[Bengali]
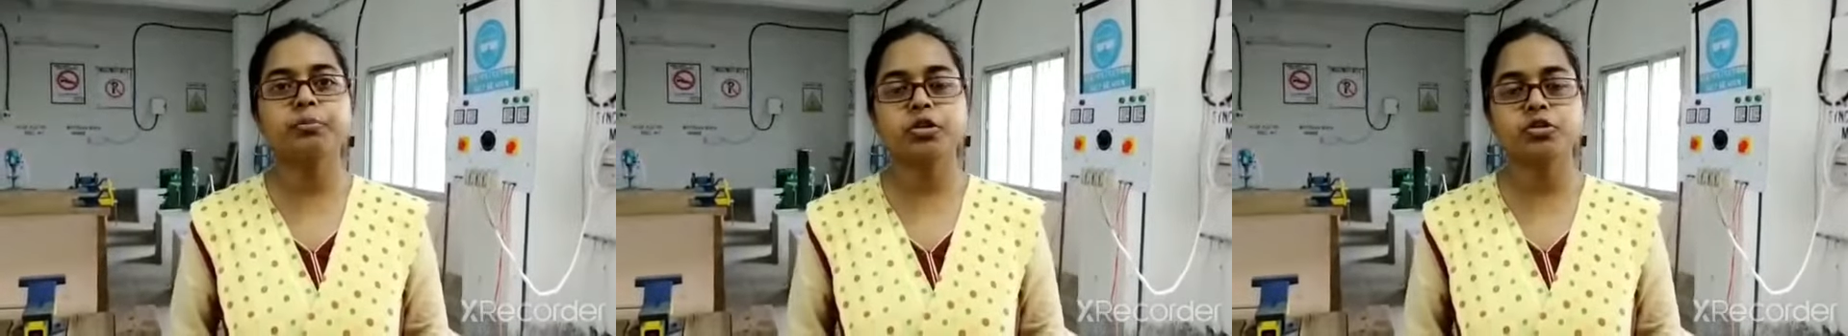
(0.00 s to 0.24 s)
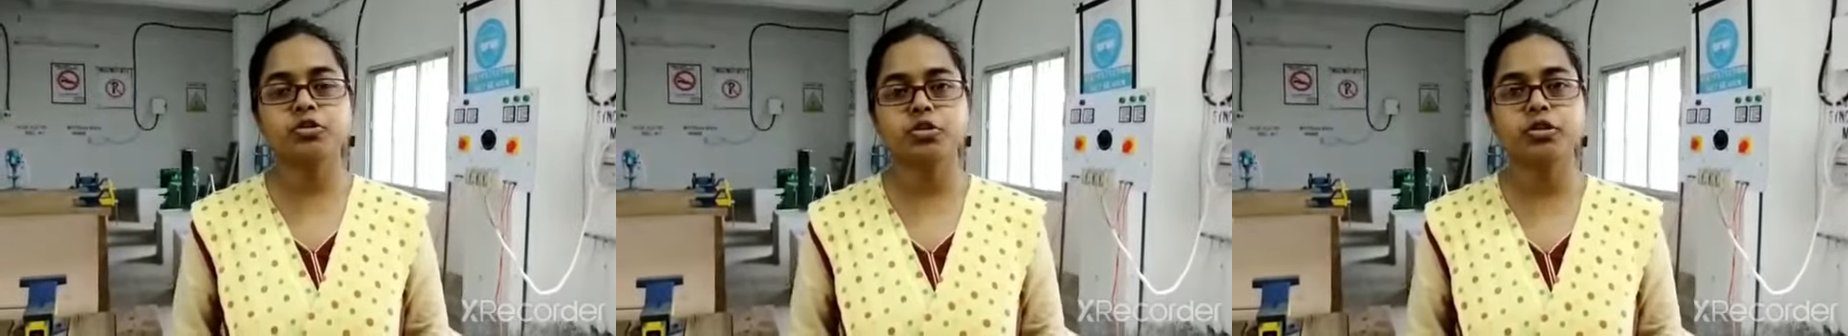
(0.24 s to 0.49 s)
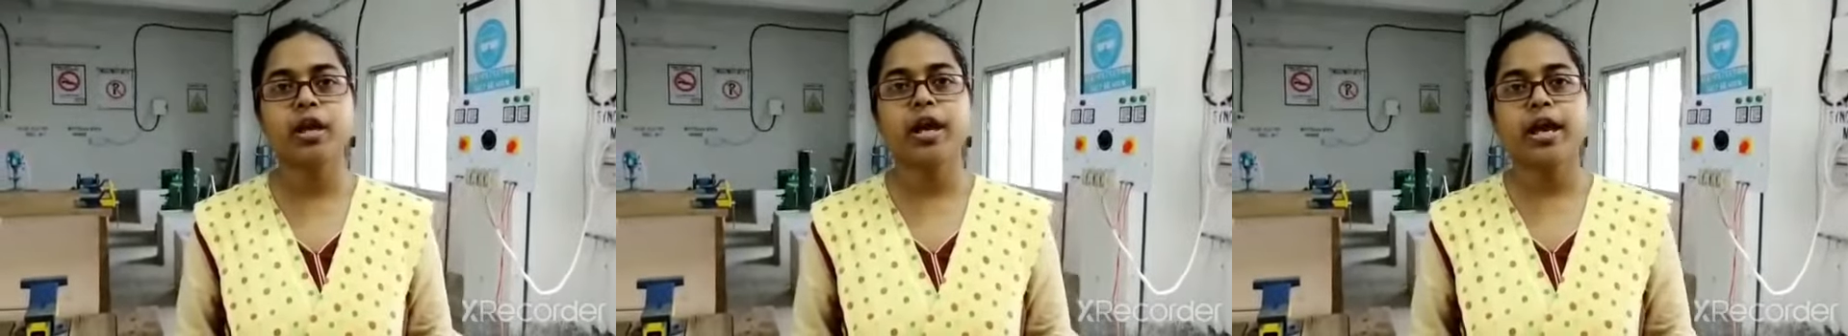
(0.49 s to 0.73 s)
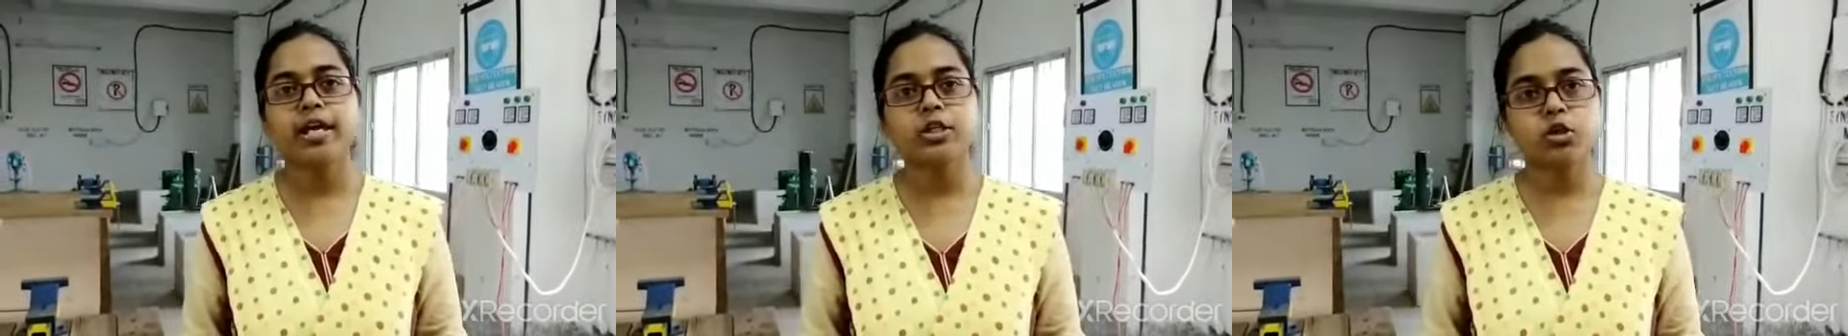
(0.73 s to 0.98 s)
প্রয়োজন
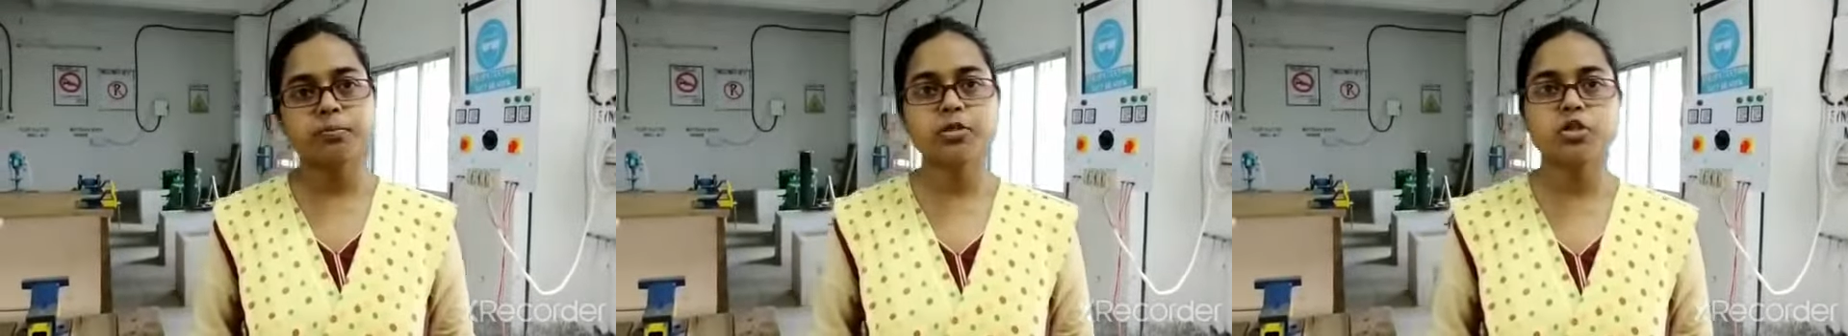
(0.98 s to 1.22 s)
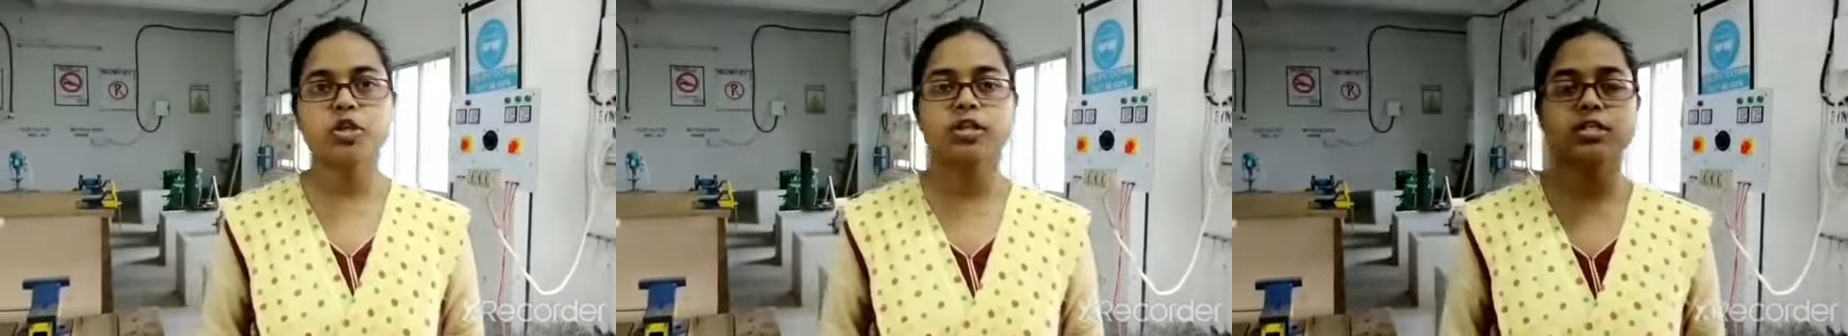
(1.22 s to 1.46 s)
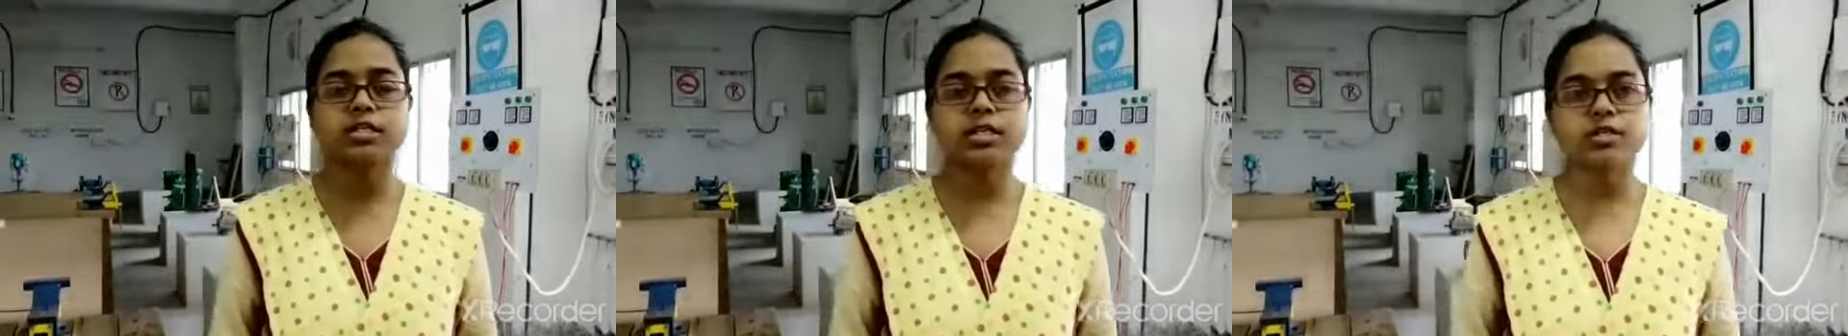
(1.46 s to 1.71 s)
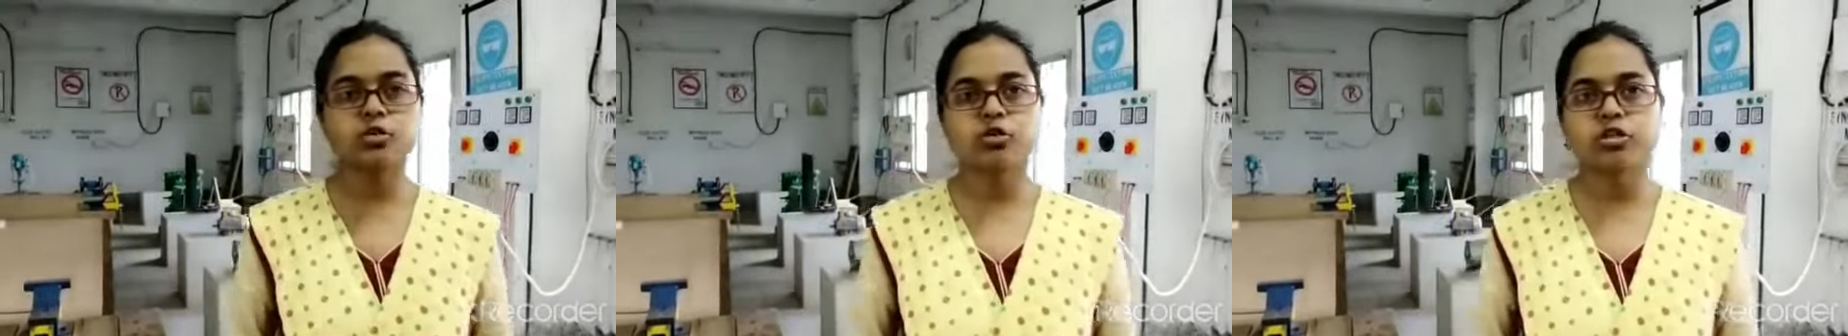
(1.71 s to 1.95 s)
এইসব বিষয়ে
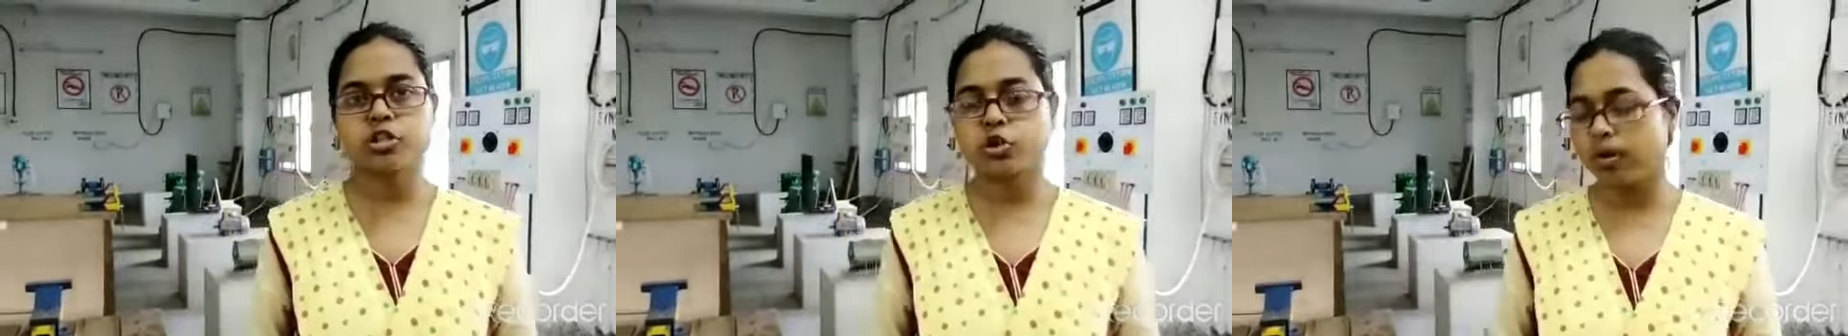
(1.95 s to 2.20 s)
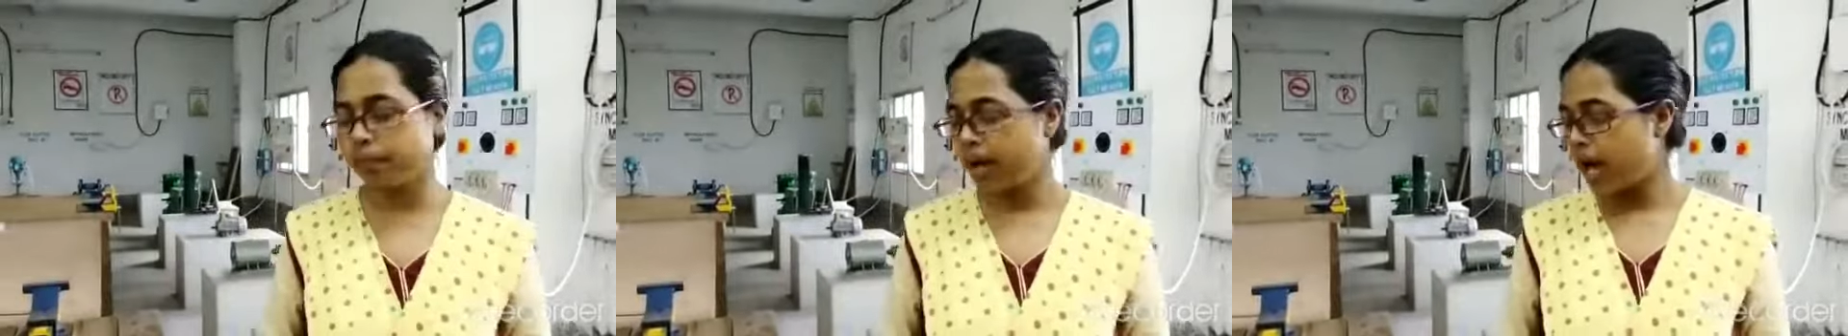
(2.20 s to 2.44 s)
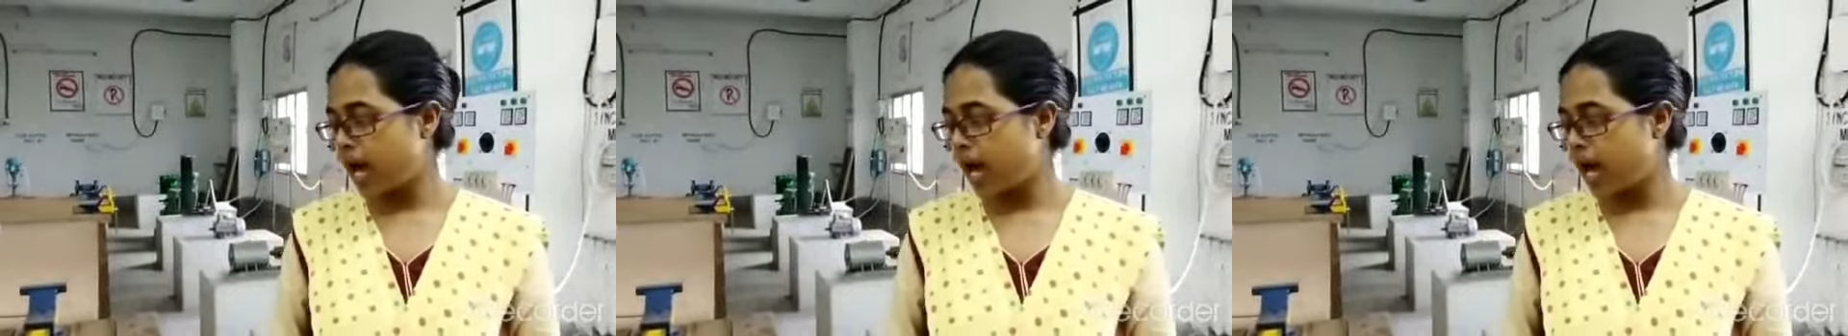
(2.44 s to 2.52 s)
ডিসকাস করেছিলাম